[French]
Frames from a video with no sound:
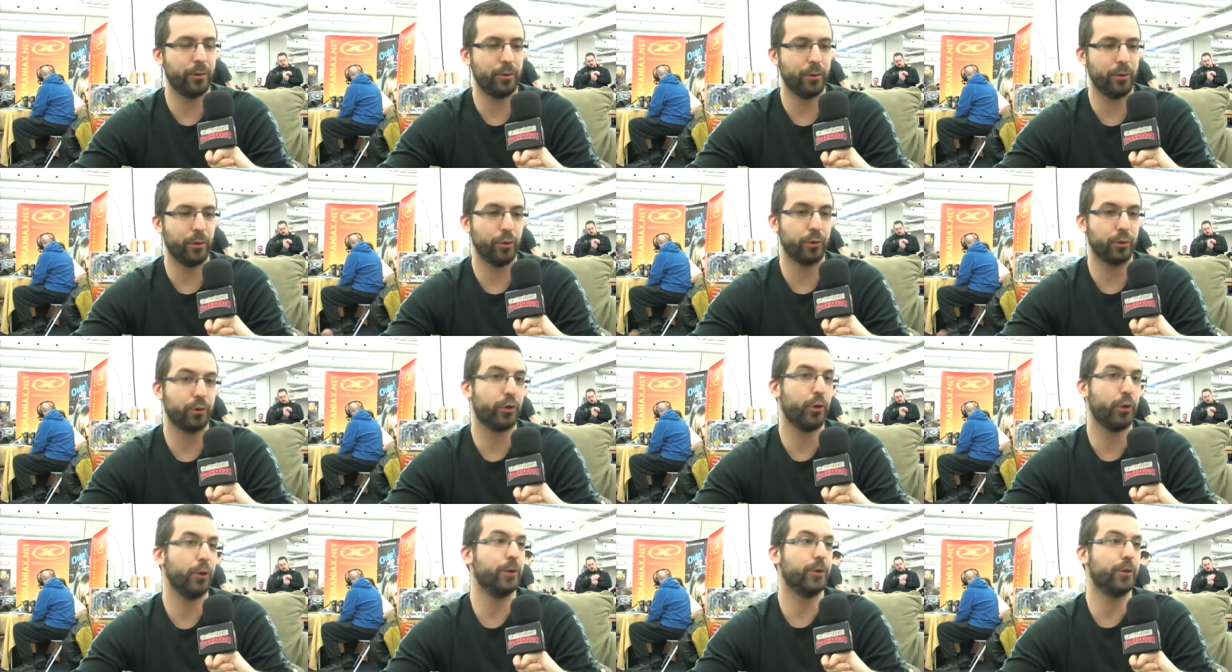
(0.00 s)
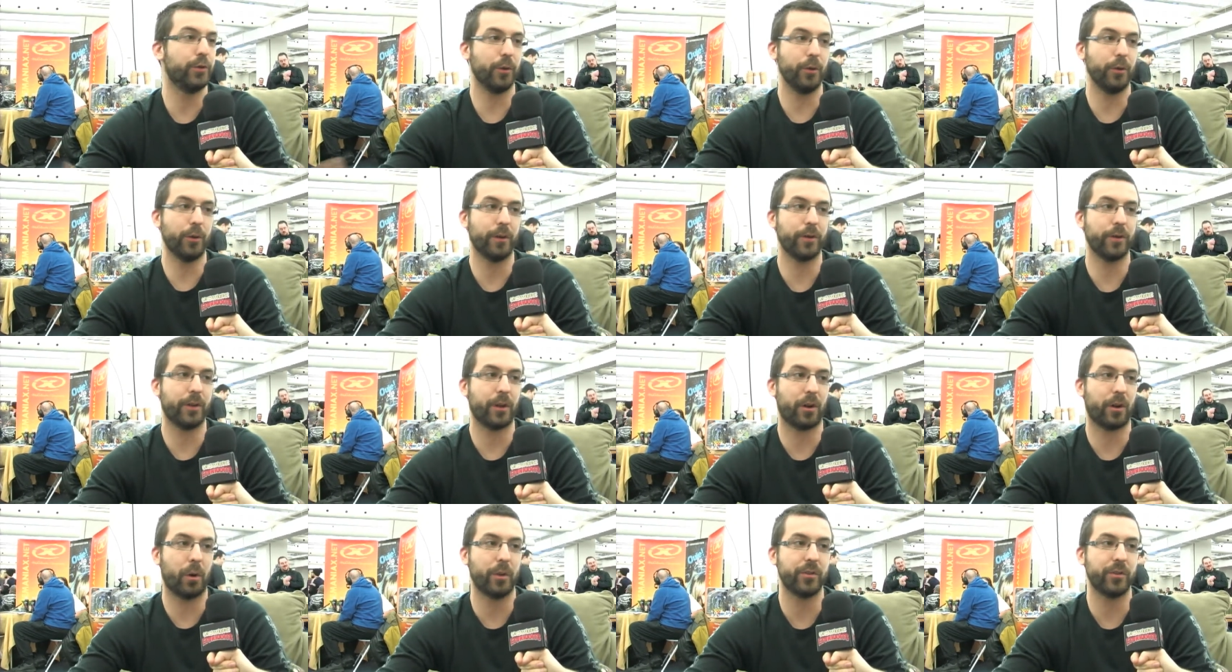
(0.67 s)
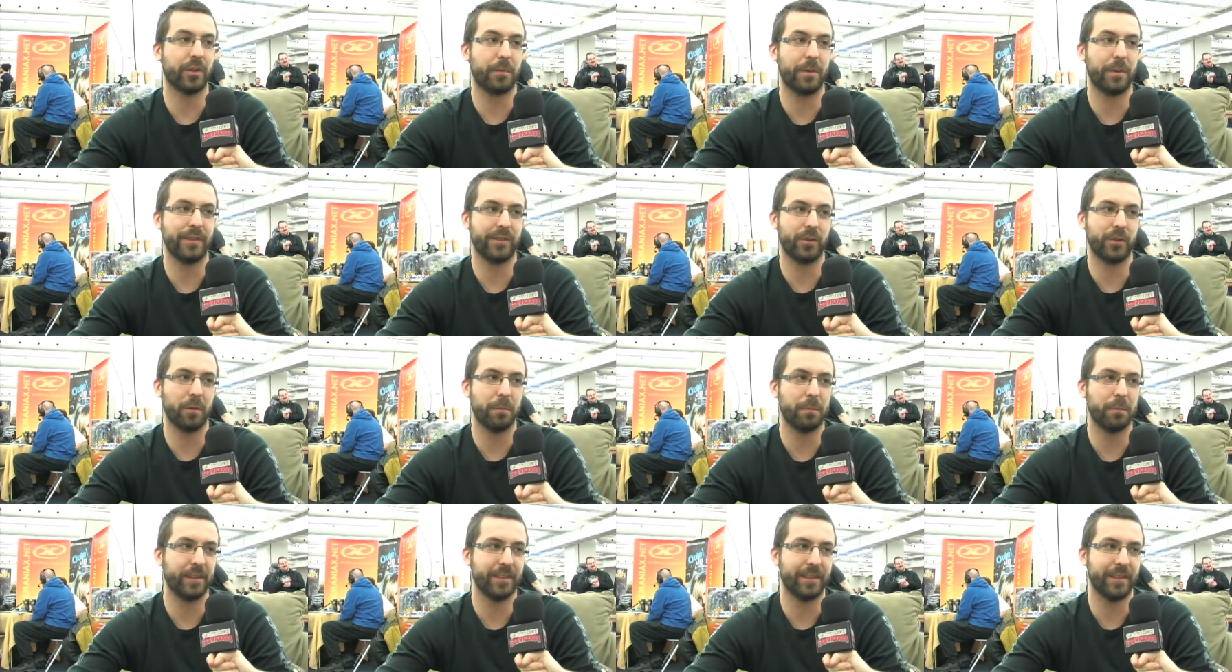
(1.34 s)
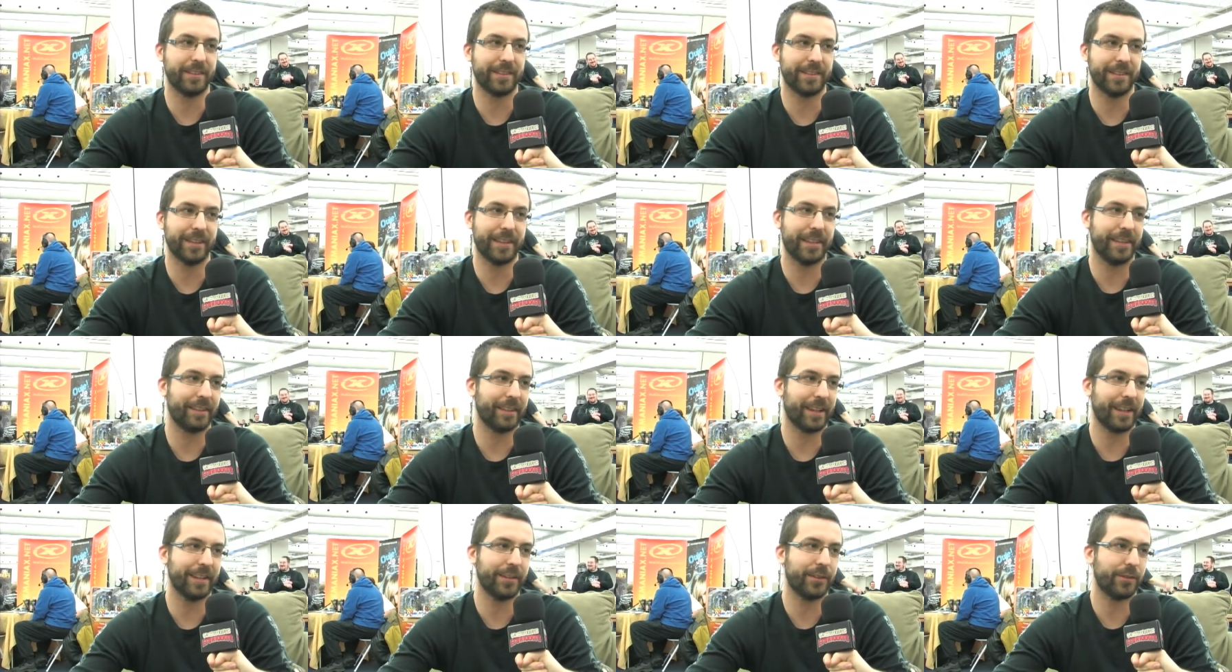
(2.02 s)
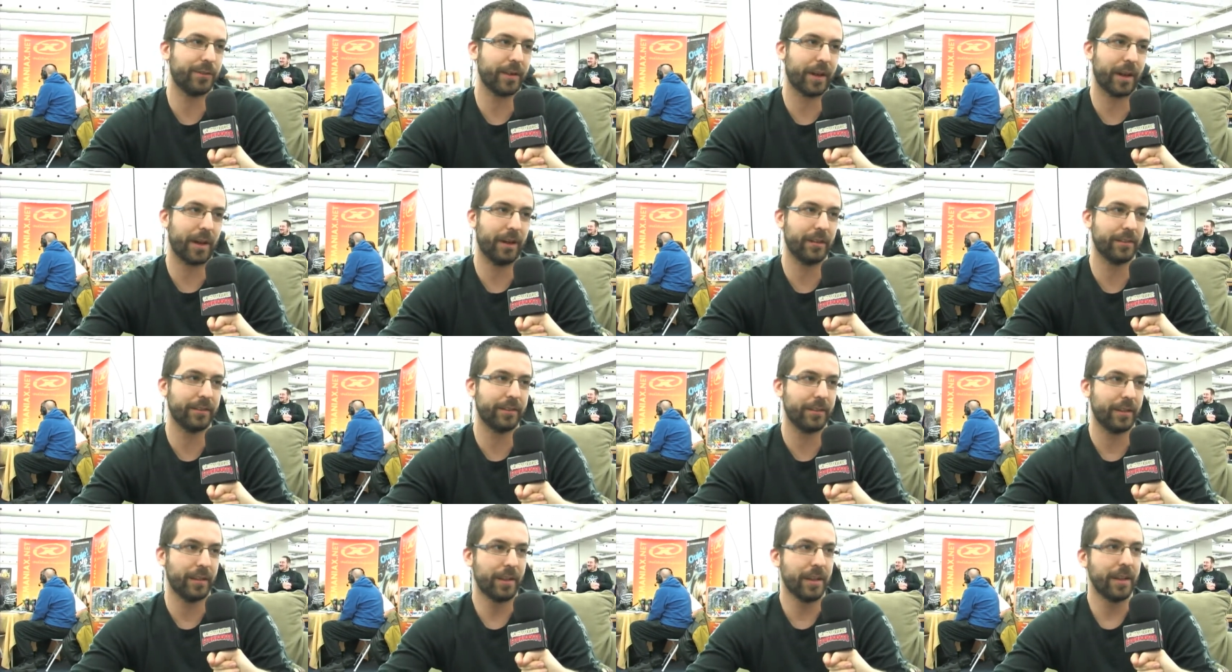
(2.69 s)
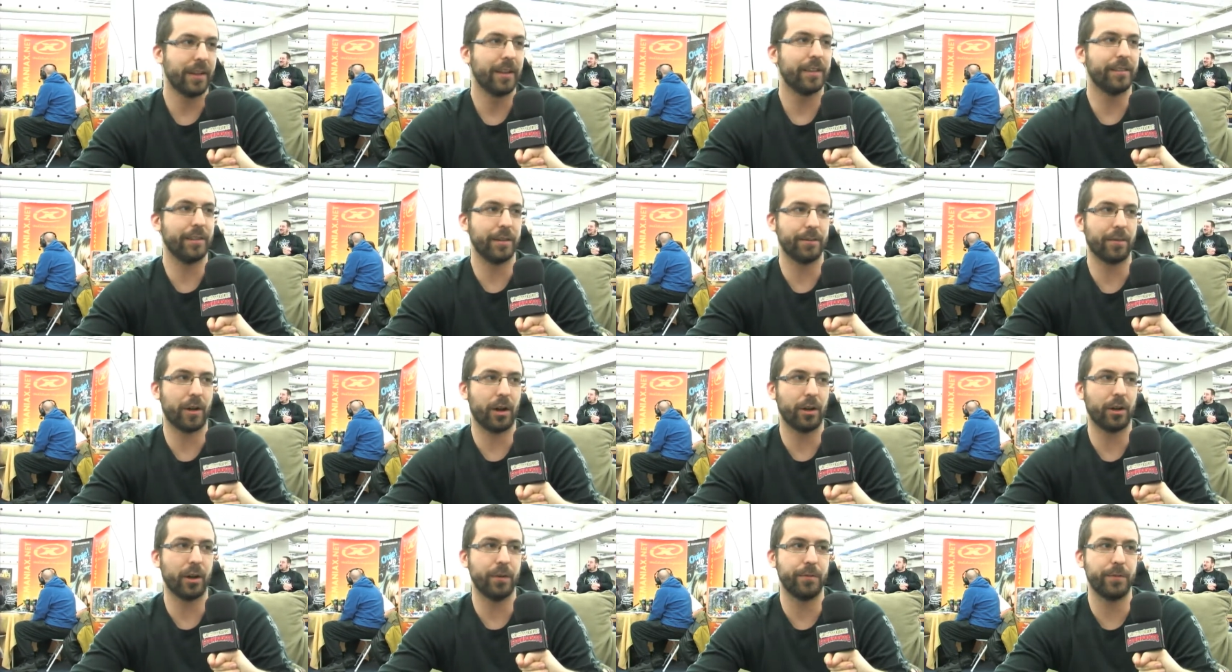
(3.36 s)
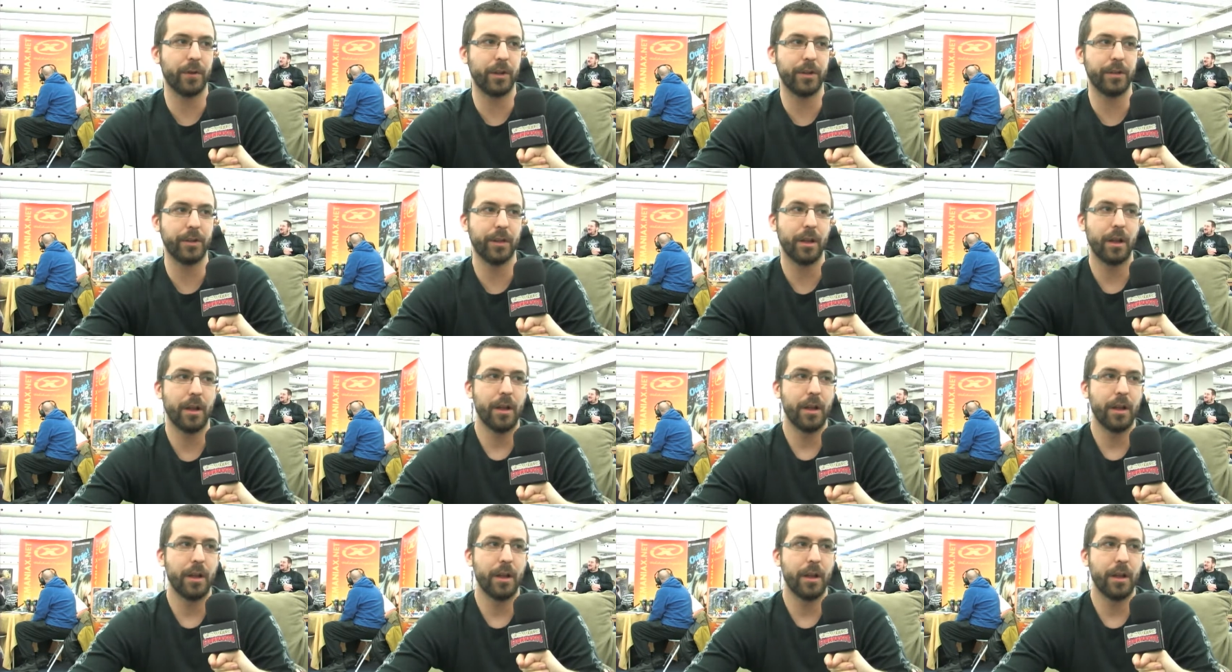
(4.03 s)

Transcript: une, culture de consommation de bande dessinée qui est très différente des francophones.